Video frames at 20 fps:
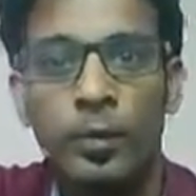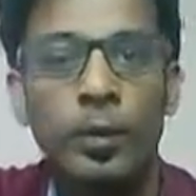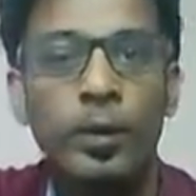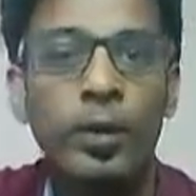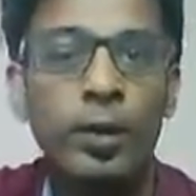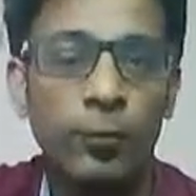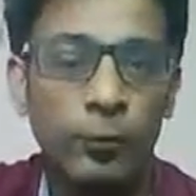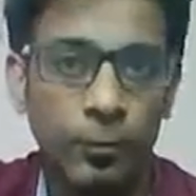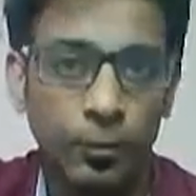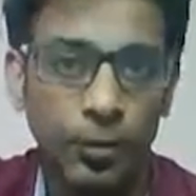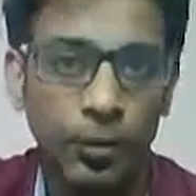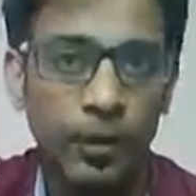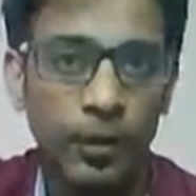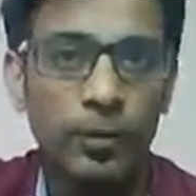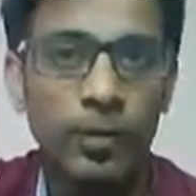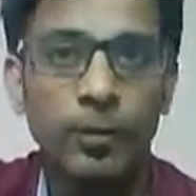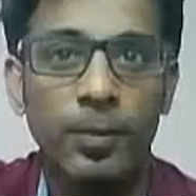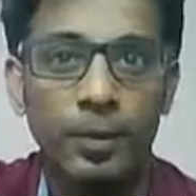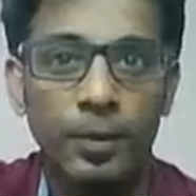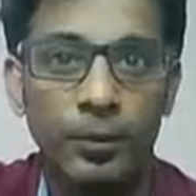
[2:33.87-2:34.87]
ஒன்லி ஃபோன்
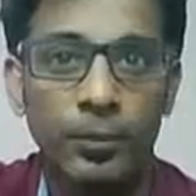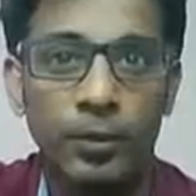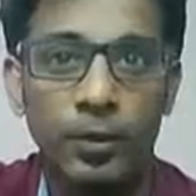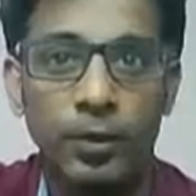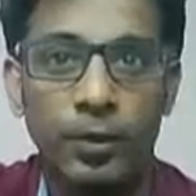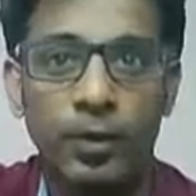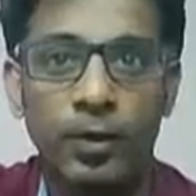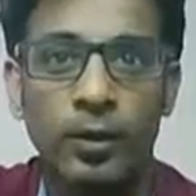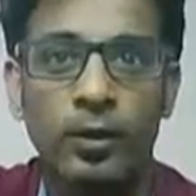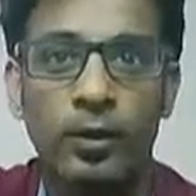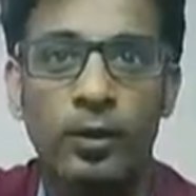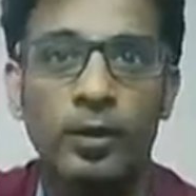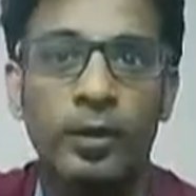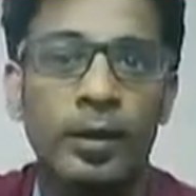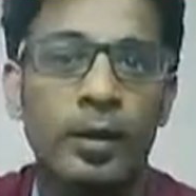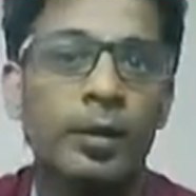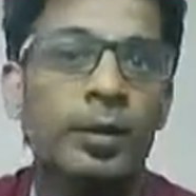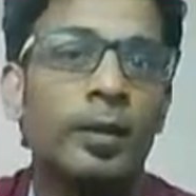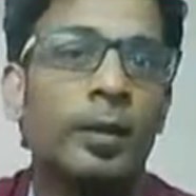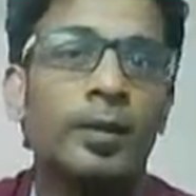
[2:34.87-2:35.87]
நம்பர் மட்டும் கொடுக்குறேன்னா
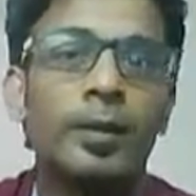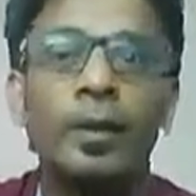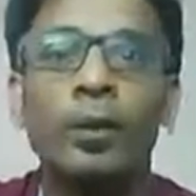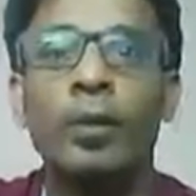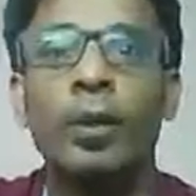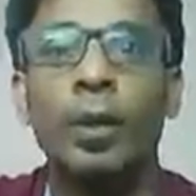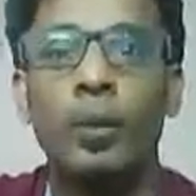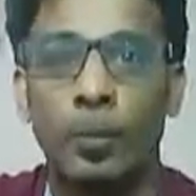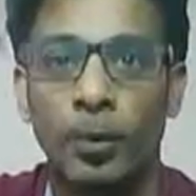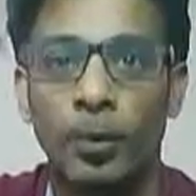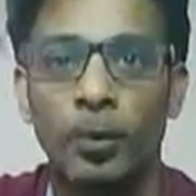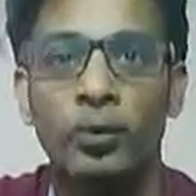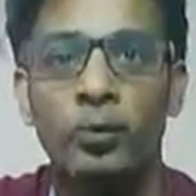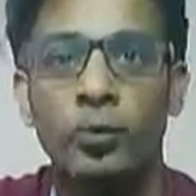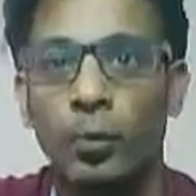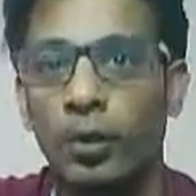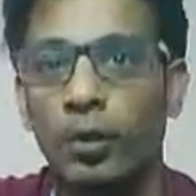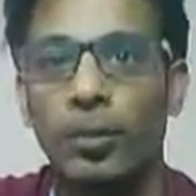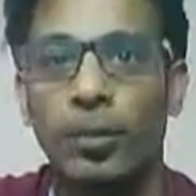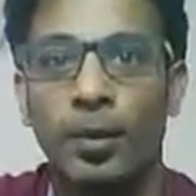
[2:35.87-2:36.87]
அதுக்கு அந்தளவுக்கு
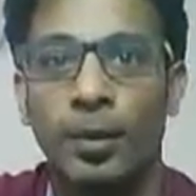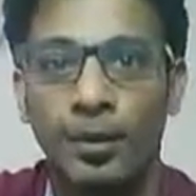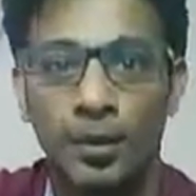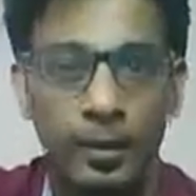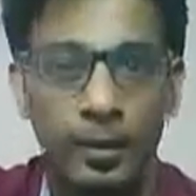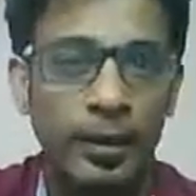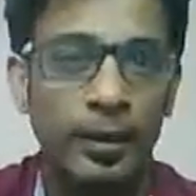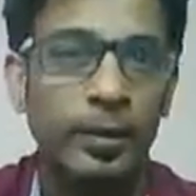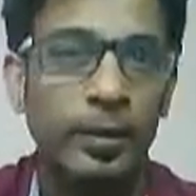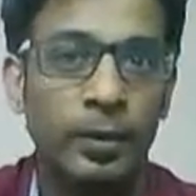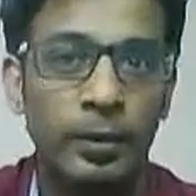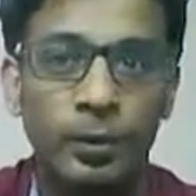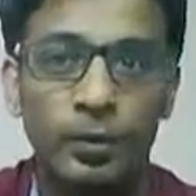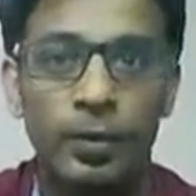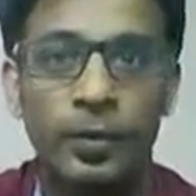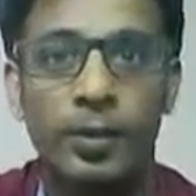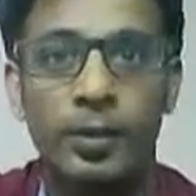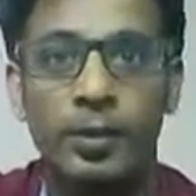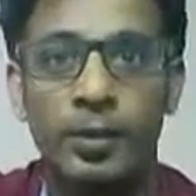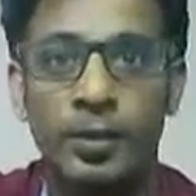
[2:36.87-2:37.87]
இம்பார்ட்டன்ஸ் கொடுக்க மாட்டாங்க கிளைண்ட்டாக
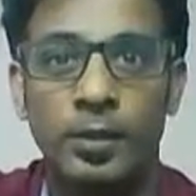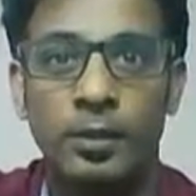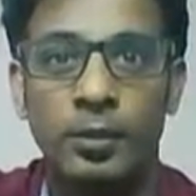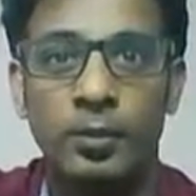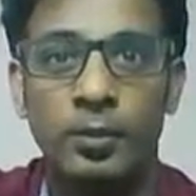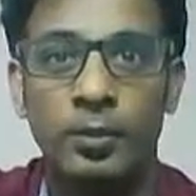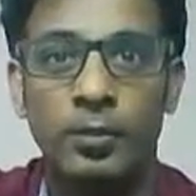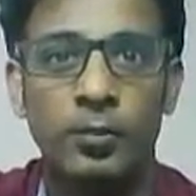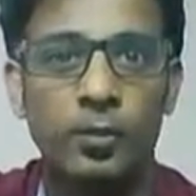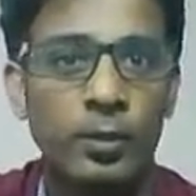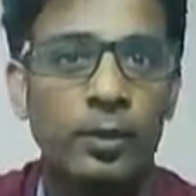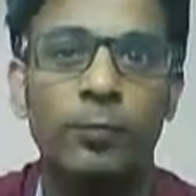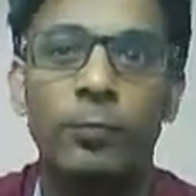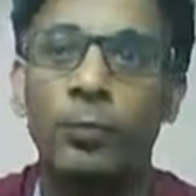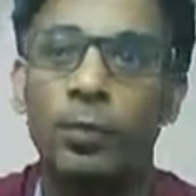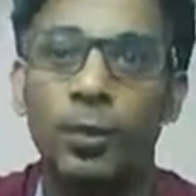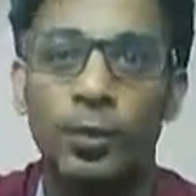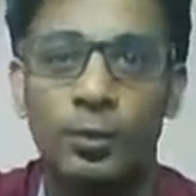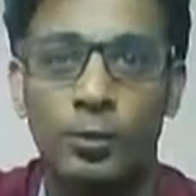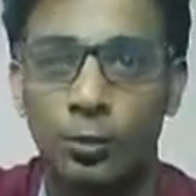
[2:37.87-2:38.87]
இருக்கட்டும் கெஸ்ட்டாக இருக்கட்டும் ஓகே
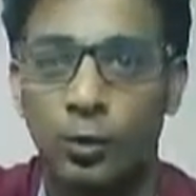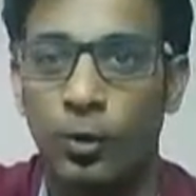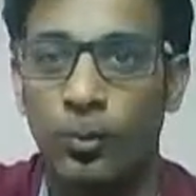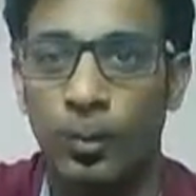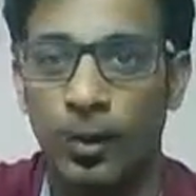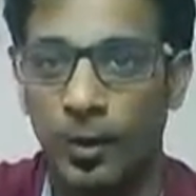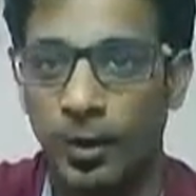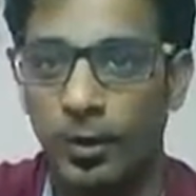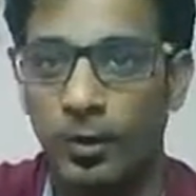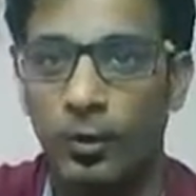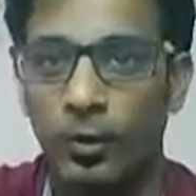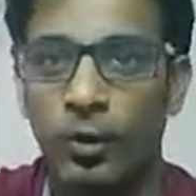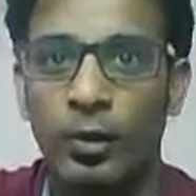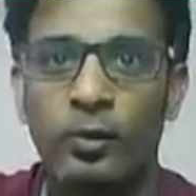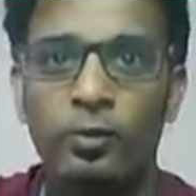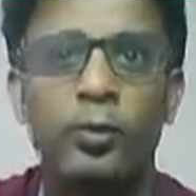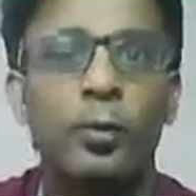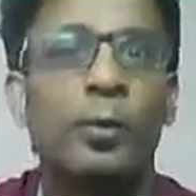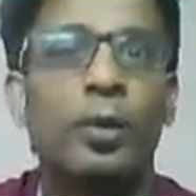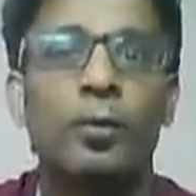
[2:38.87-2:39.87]
ஃபோனில் ஸ்டோர் பண்ணுறாங்களோ
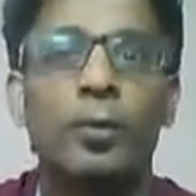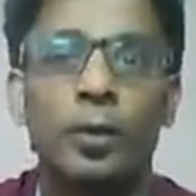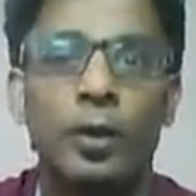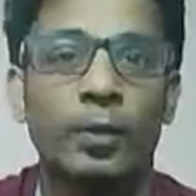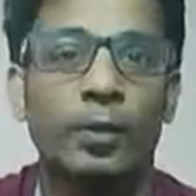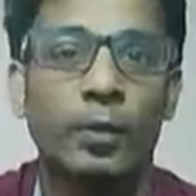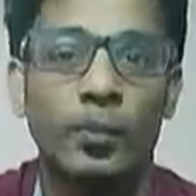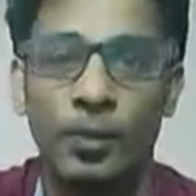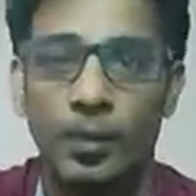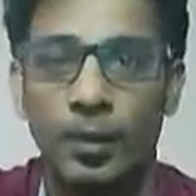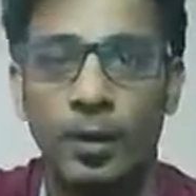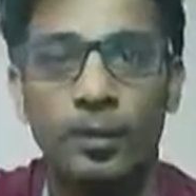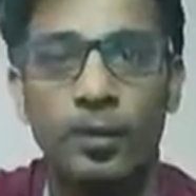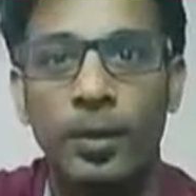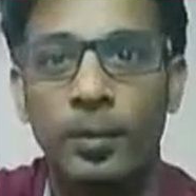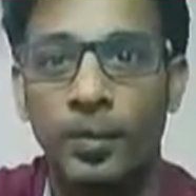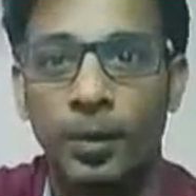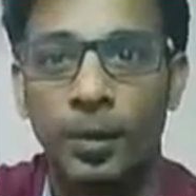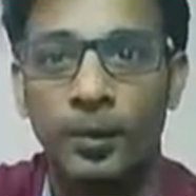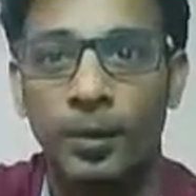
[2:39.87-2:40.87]
இல்லையோ சும்மா ஓகே நோட் பண்ணுற
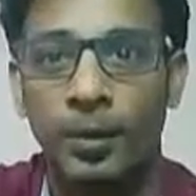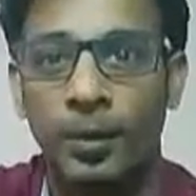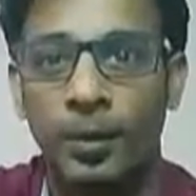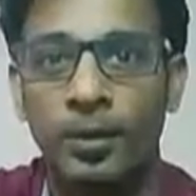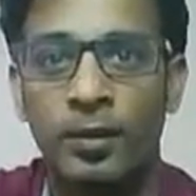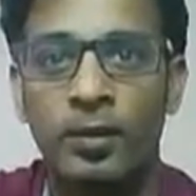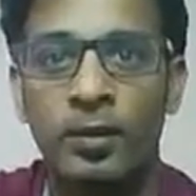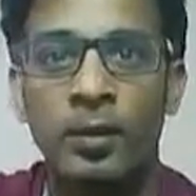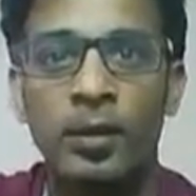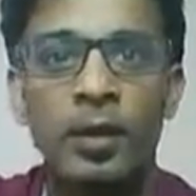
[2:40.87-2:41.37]
மாதிரி பண்ணிப்பாங்க